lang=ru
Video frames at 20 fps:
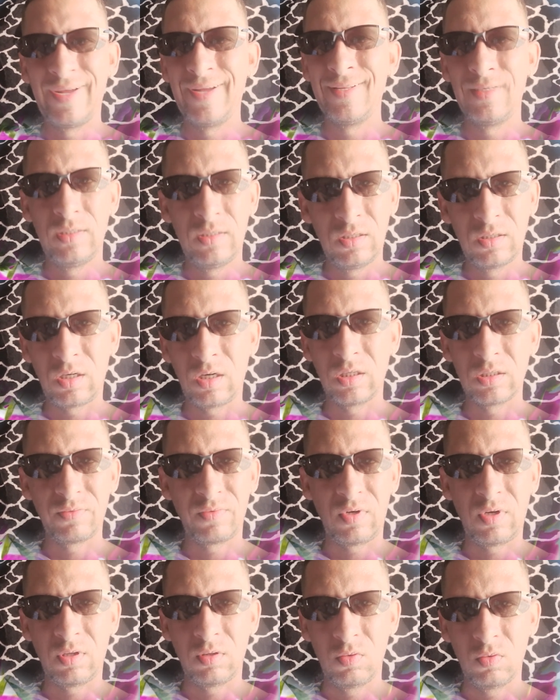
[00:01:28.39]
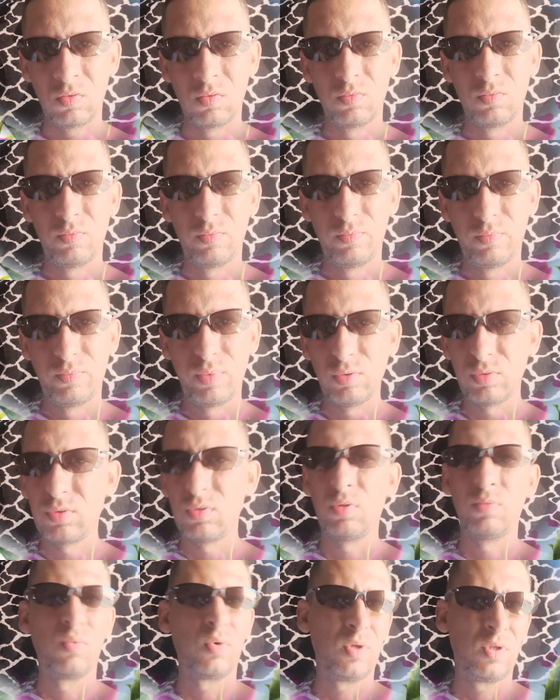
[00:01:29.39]
один раз в году?
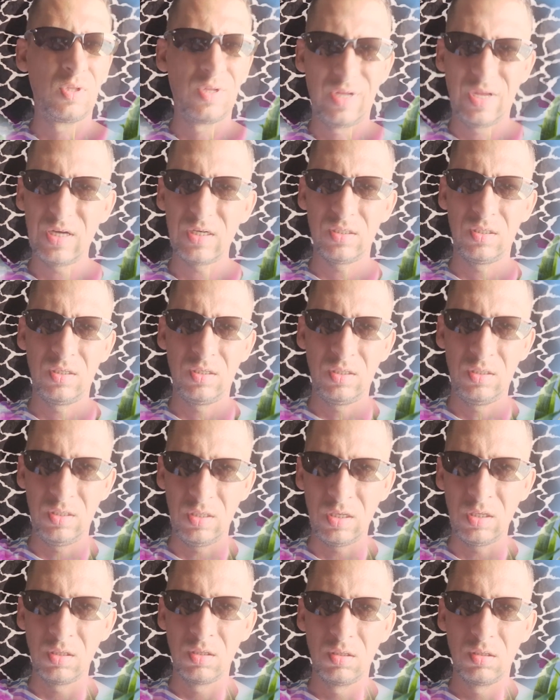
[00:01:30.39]
Пусть он будет каждый день.